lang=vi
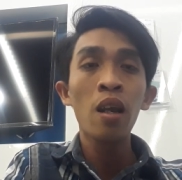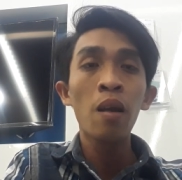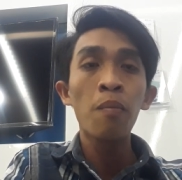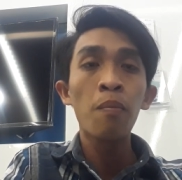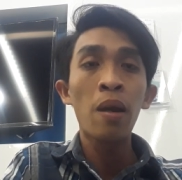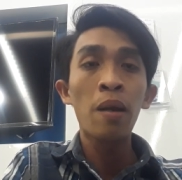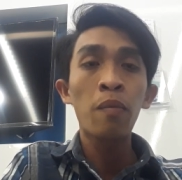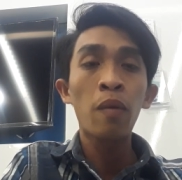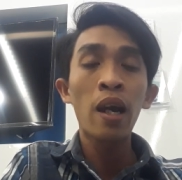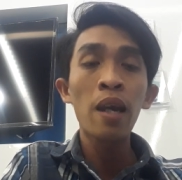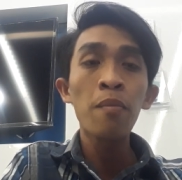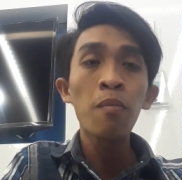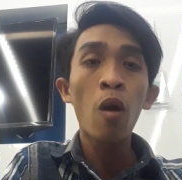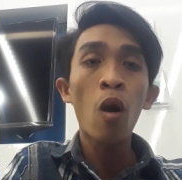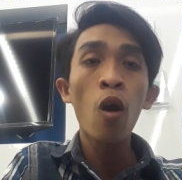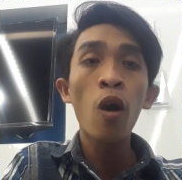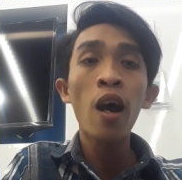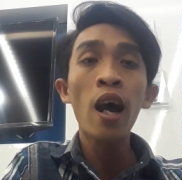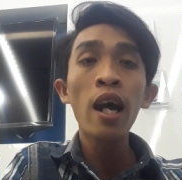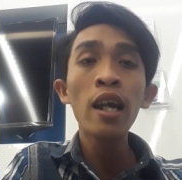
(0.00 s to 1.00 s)
mình phải
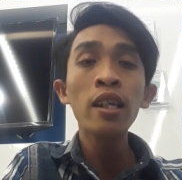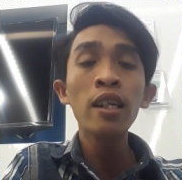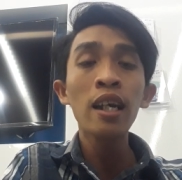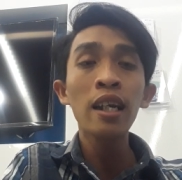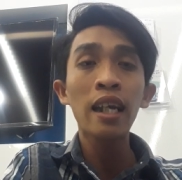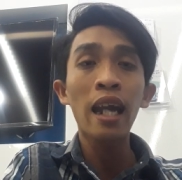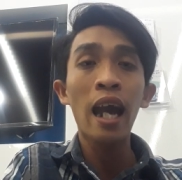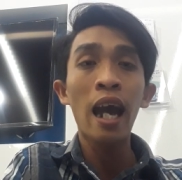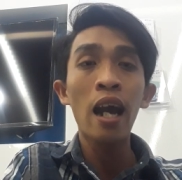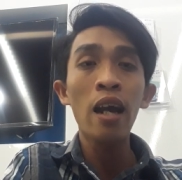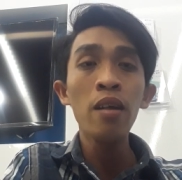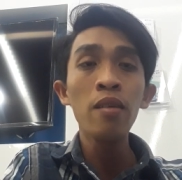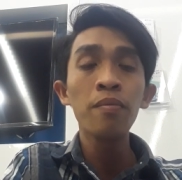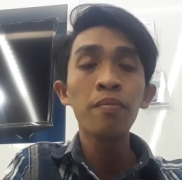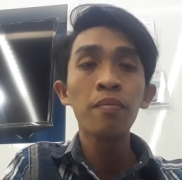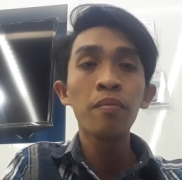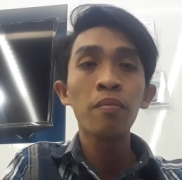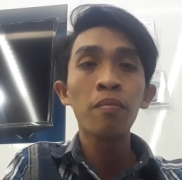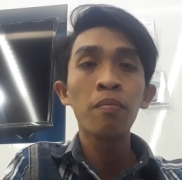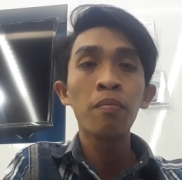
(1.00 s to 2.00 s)
bỏ hết tất cả
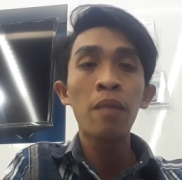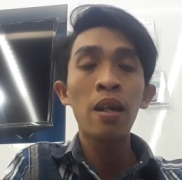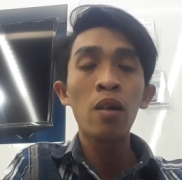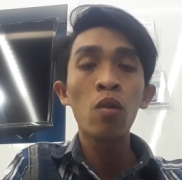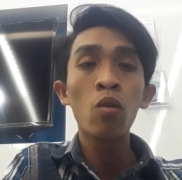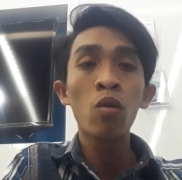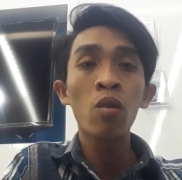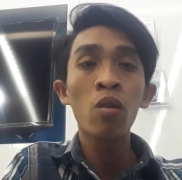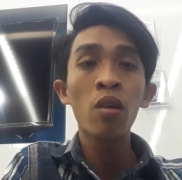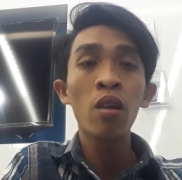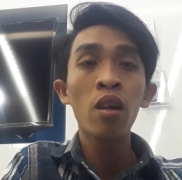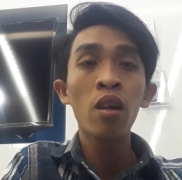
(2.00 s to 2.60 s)
mình